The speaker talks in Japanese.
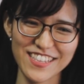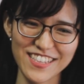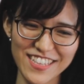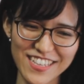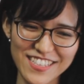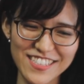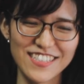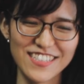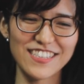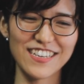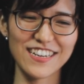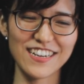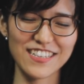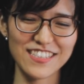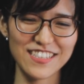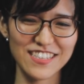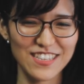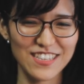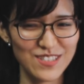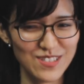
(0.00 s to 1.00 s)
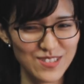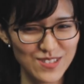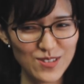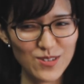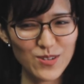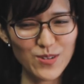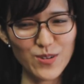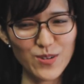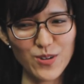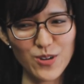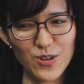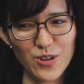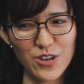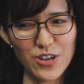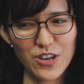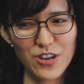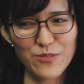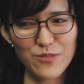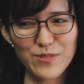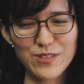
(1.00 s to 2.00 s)
何だったかっていうと、
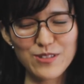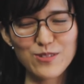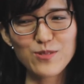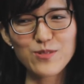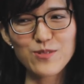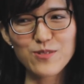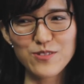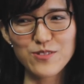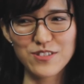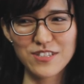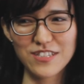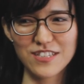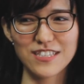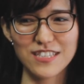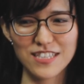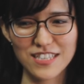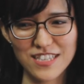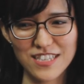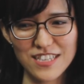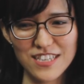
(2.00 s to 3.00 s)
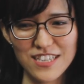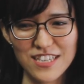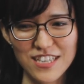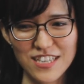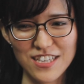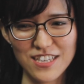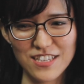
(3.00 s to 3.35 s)
まあ、どの国に